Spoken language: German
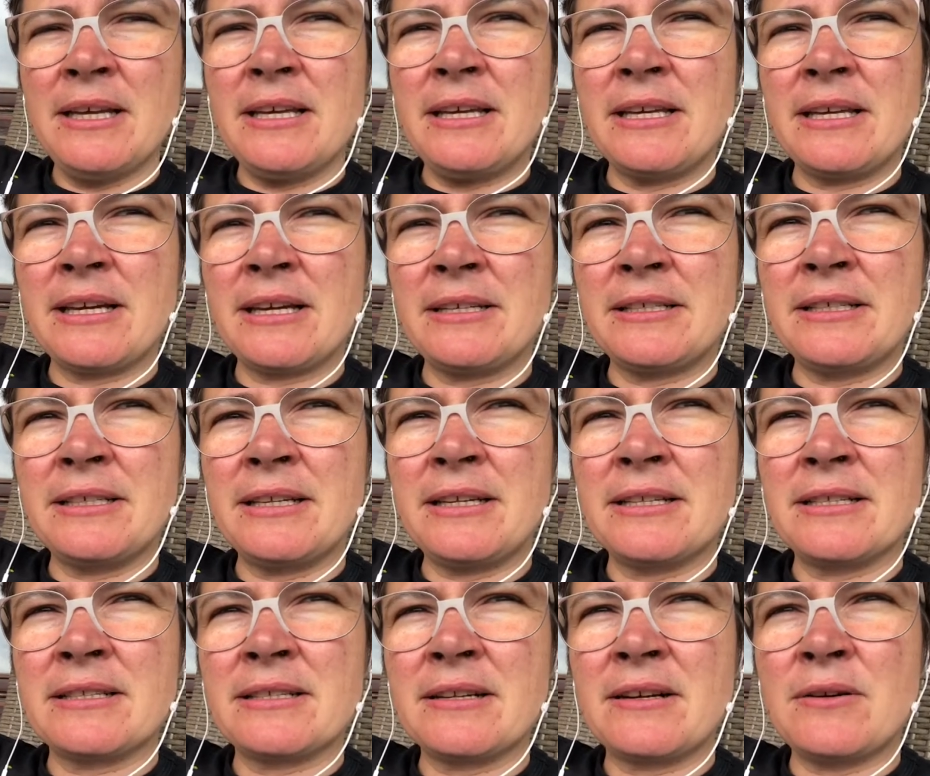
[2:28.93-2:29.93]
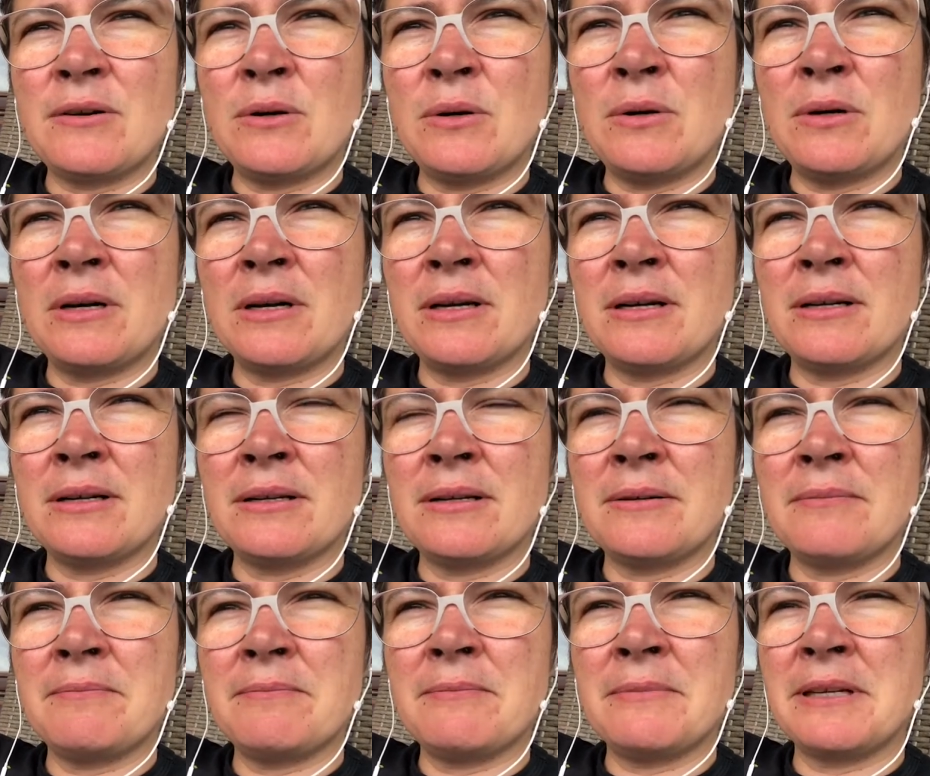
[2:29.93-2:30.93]
Ich hatte jetzt auch
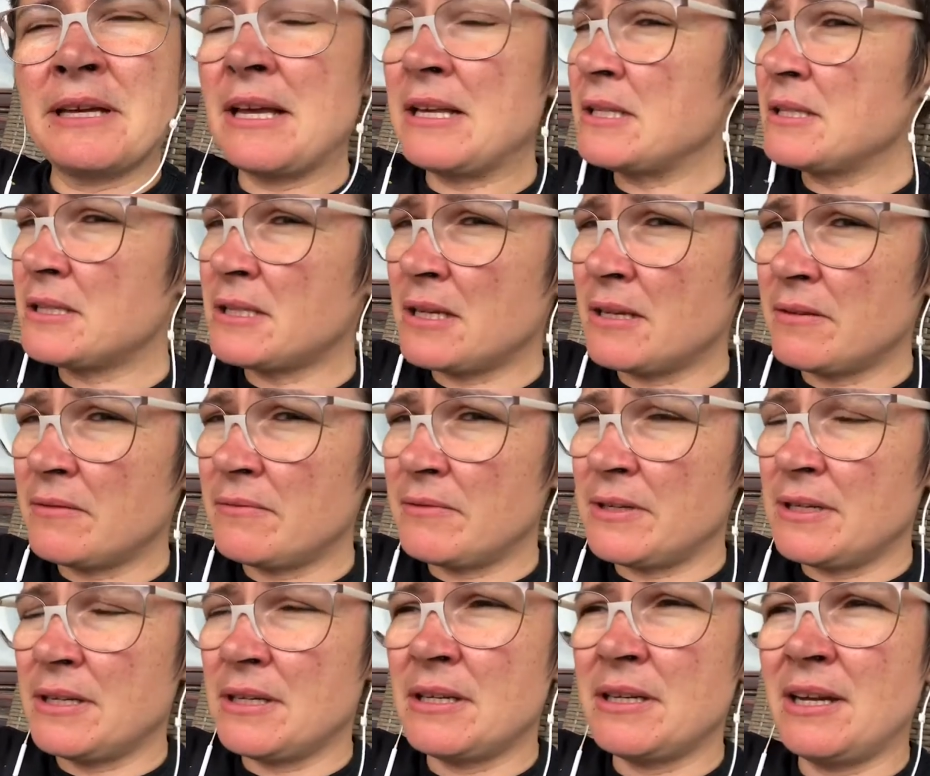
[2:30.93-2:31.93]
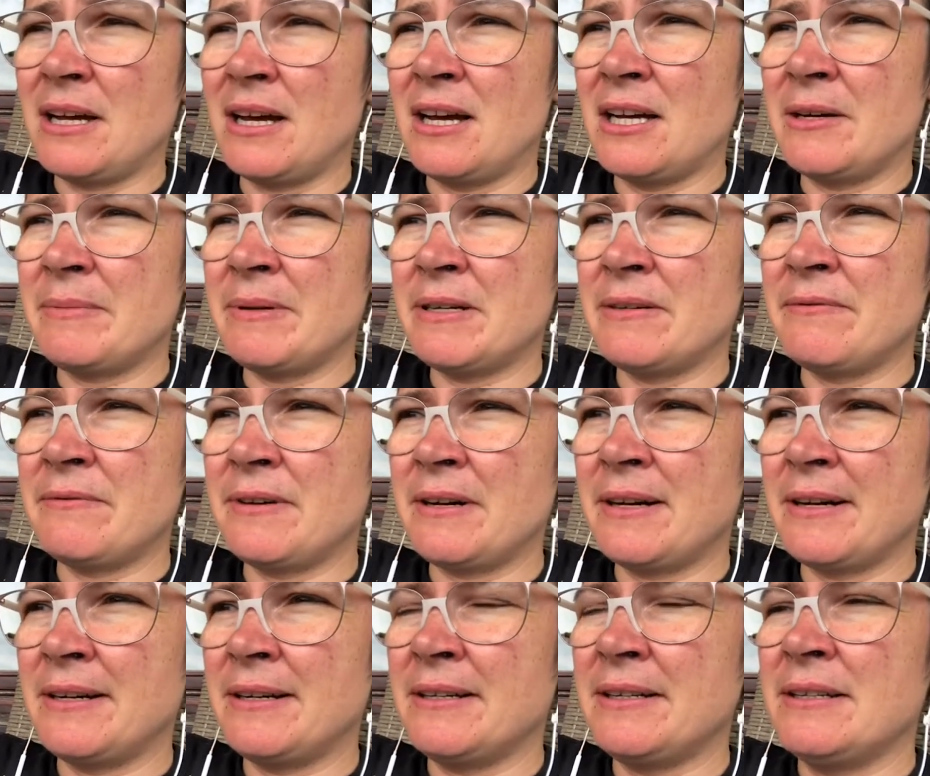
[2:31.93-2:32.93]
ähm, gestern, wie ich in der Arbeit
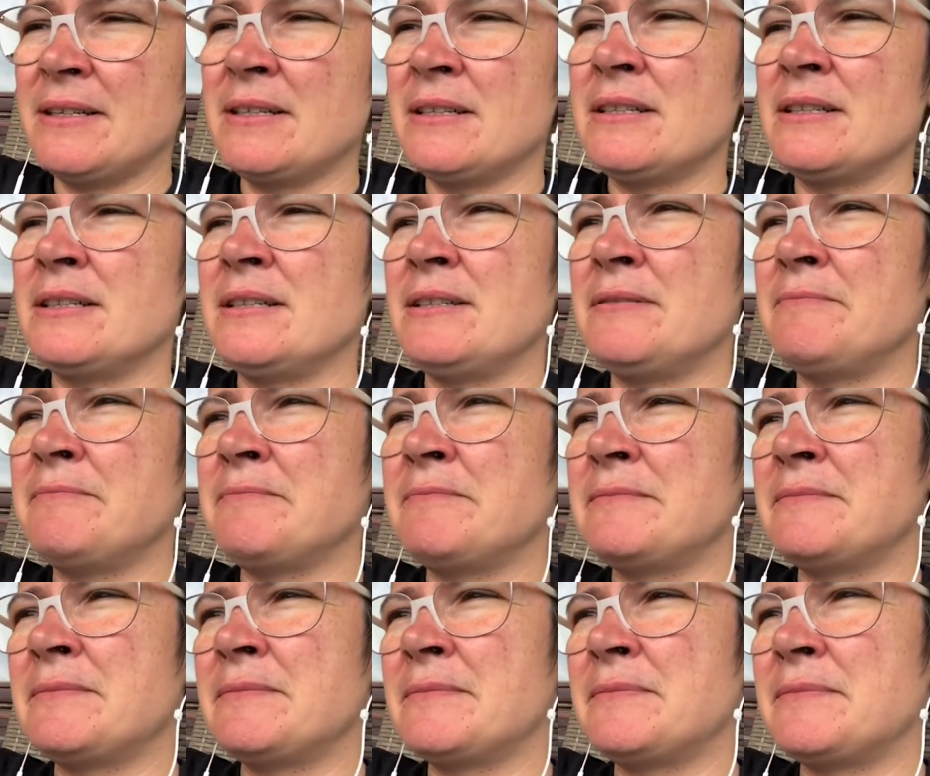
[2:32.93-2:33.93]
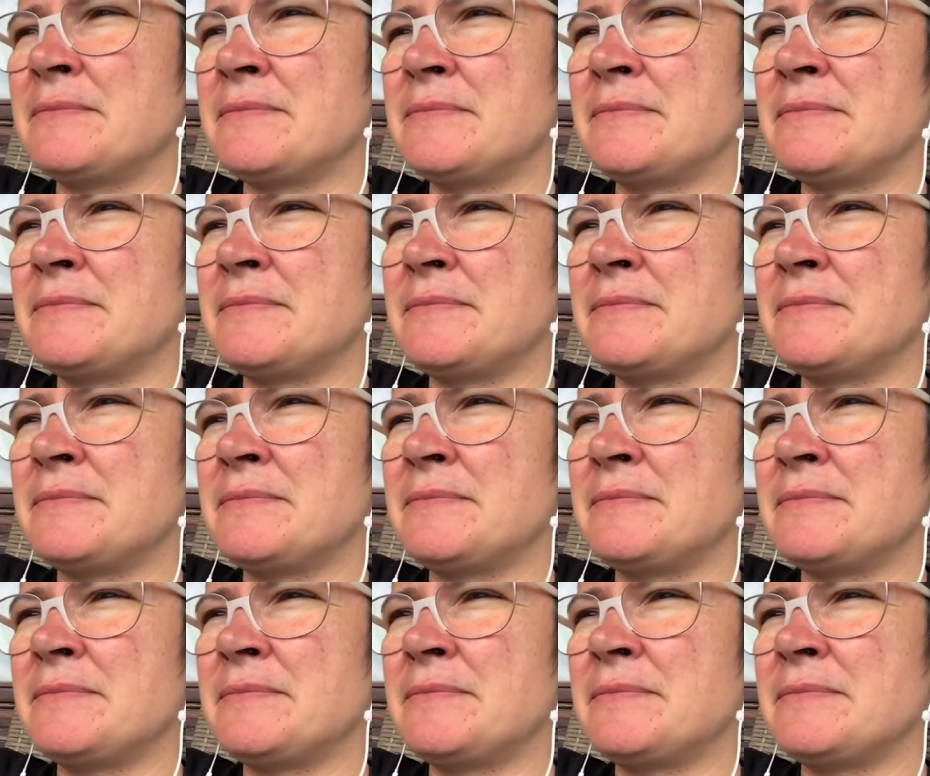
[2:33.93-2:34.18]
war, ähm,